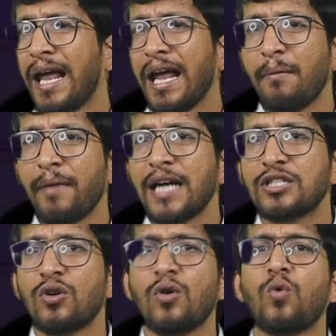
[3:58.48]
ఏ
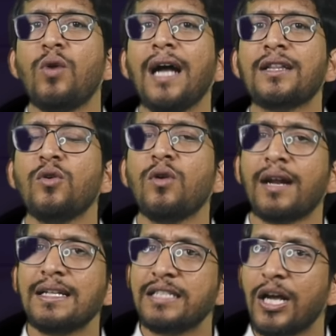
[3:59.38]
మ్యాచ్లో కూడా అతను
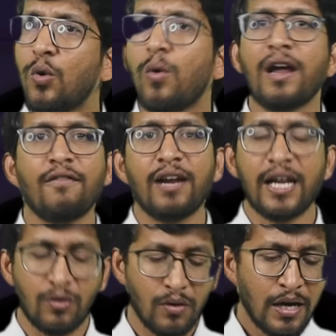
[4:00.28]
రన్స్ ఎక్కువగా
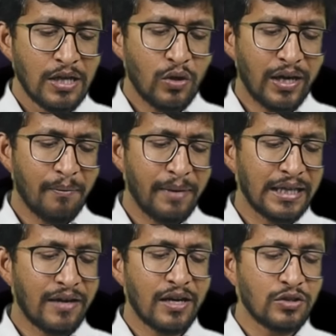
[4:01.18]
ఇవ్వలేదు సో ఇక
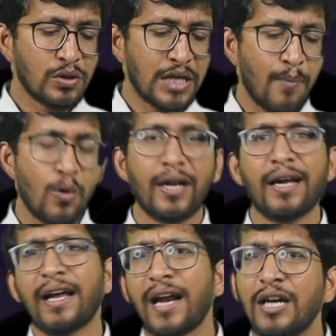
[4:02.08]
మిగతా వాళ్ళని చూసాము అంటే
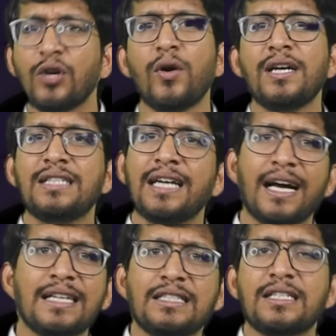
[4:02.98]
గెరాల్డ్ కోయిడ్జీ
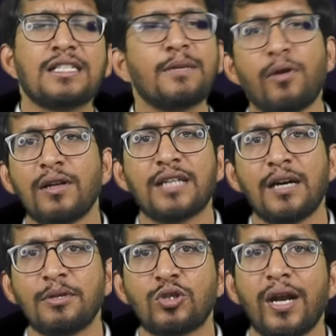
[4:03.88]
కన్సిస్టెన్సీ ప్రాబ్లమ్స్
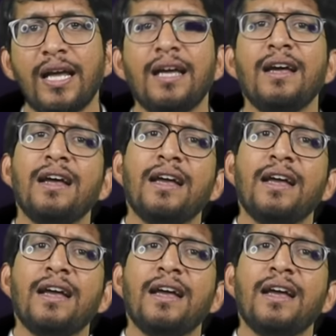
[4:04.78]
కనిపిస్తున్నాయి